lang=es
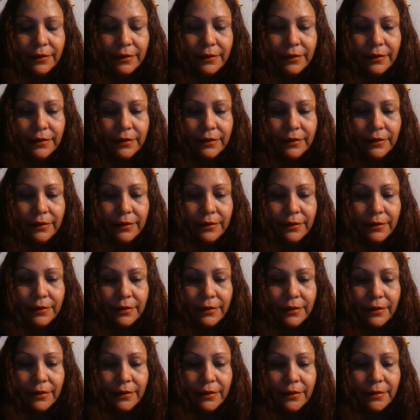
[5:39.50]
Y
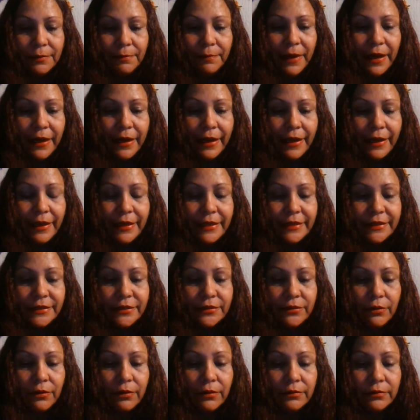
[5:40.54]
para
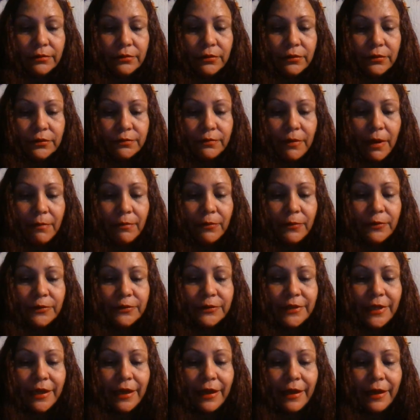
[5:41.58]
esto nos
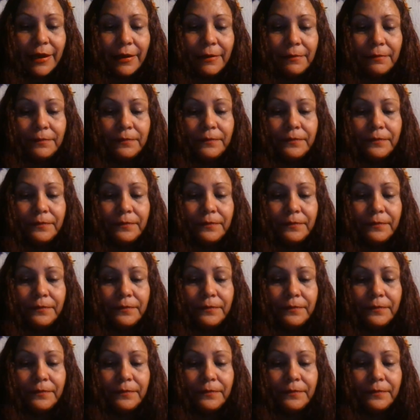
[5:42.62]
vamos a,